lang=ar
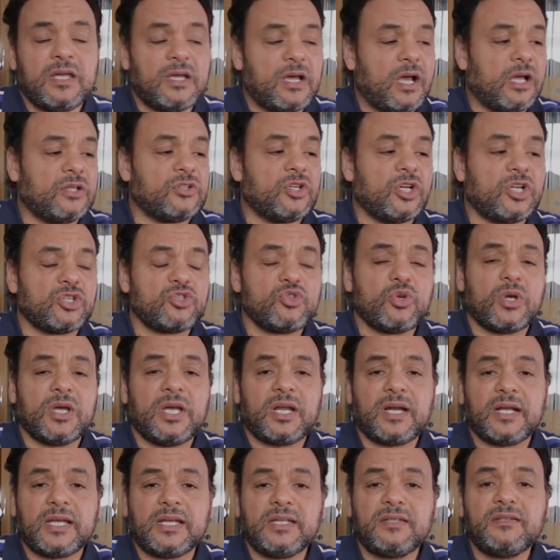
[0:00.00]
عضلات
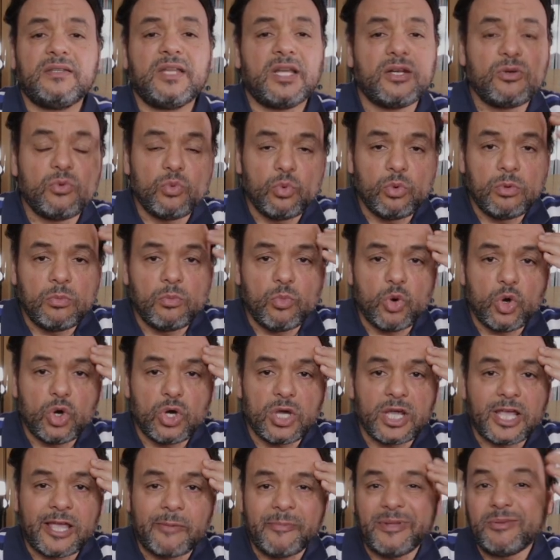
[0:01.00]
صغيره جدا
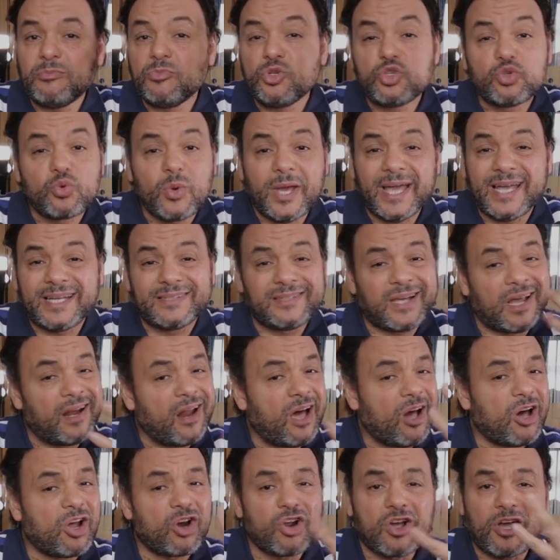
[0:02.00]
والمخ كمان مش واخد على
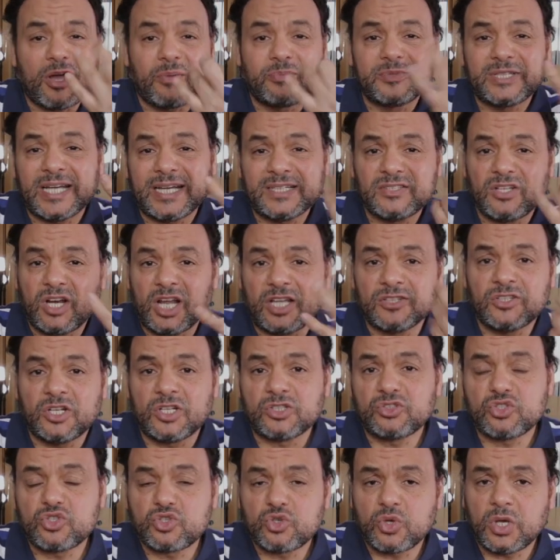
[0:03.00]
الحركه بتاعه
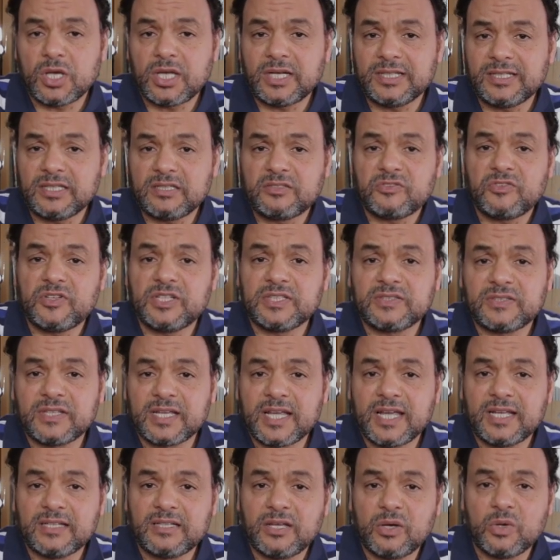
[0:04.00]
العضلات الصغيره ديت في
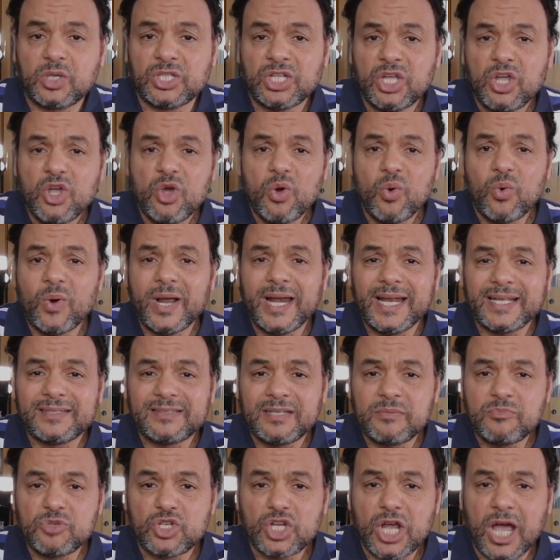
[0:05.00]
الاتجاه دوت ولا
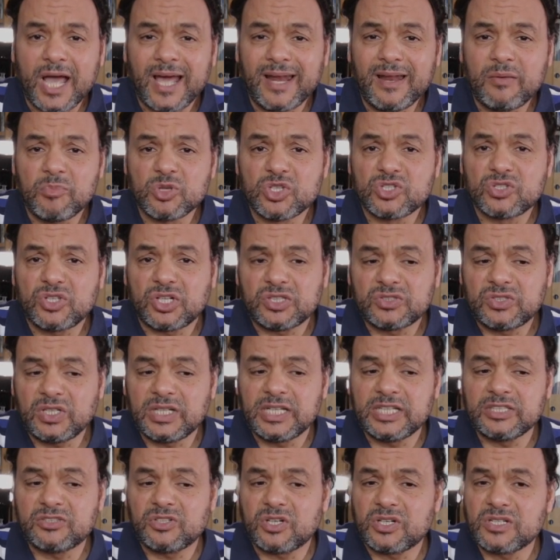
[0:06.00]
تمشي على مسطره
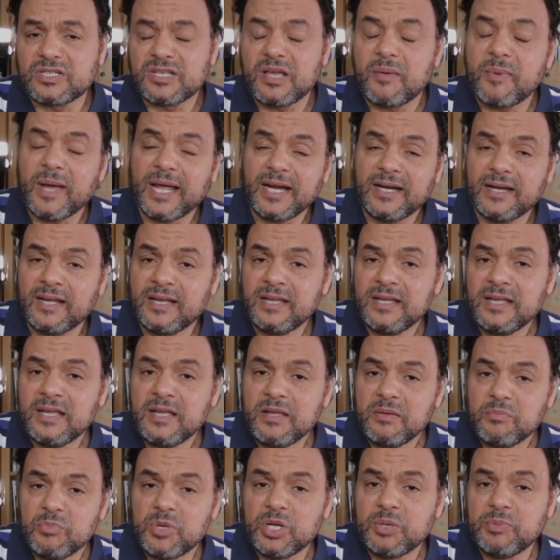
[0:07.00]
الجيتار زي ما احنا
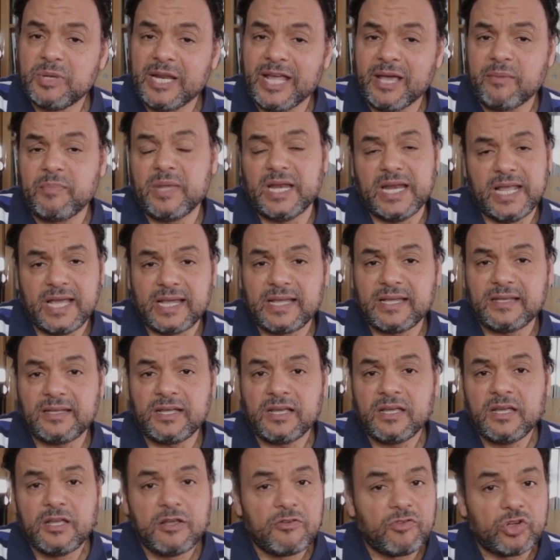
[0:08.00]
بنعملها
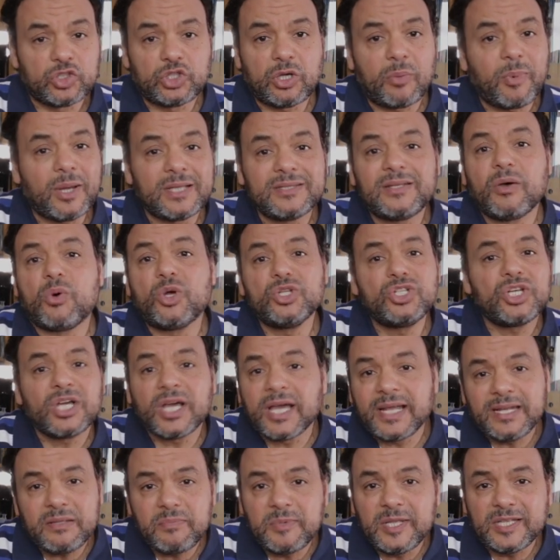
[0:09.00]
كده فطبعا ده وضع
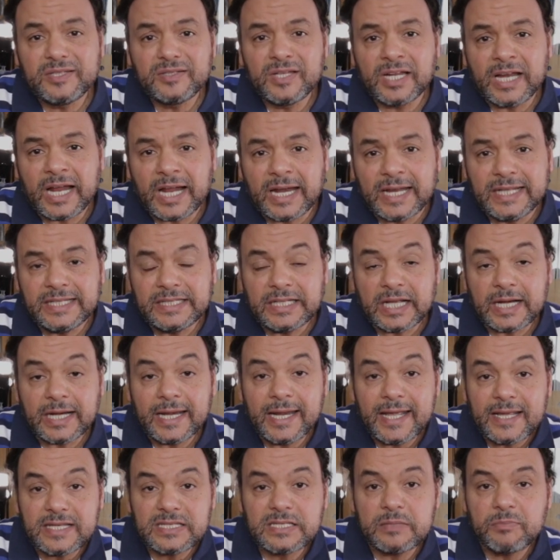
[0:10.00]
غريب جدا على ايدك
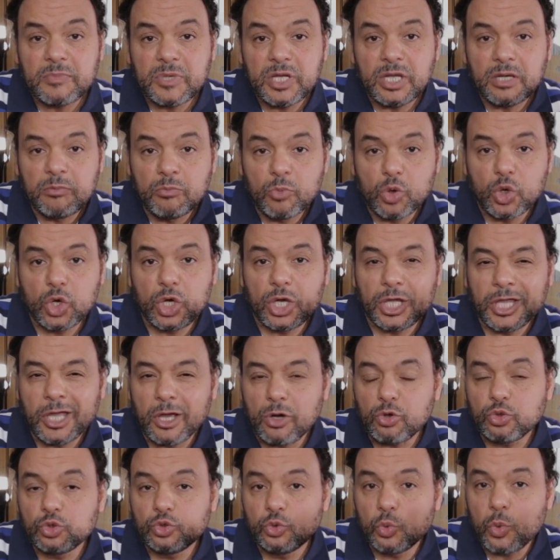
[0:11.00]
لازم المخ
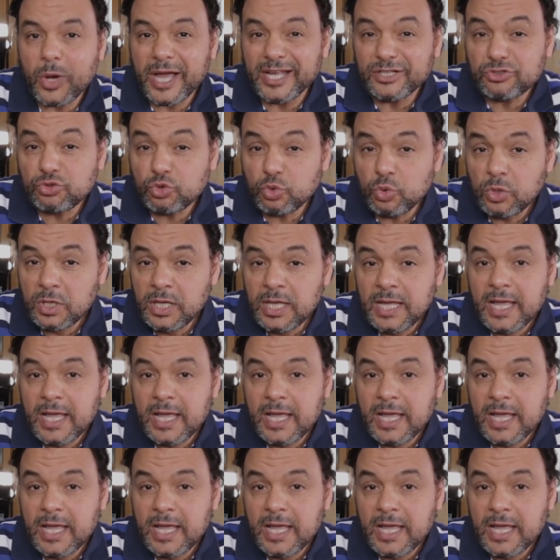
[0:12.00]
ياخد وقته